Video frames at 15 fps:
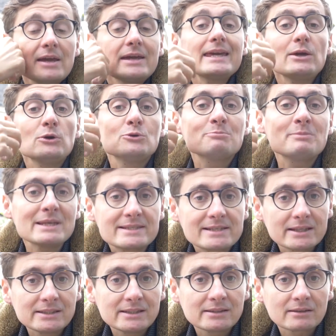Et une
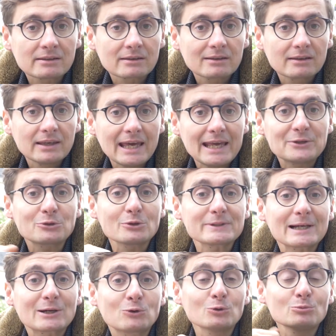mezzanine, est-ce que
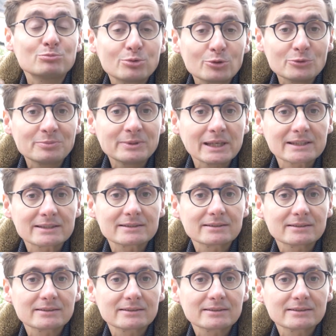ça compte pour une pièce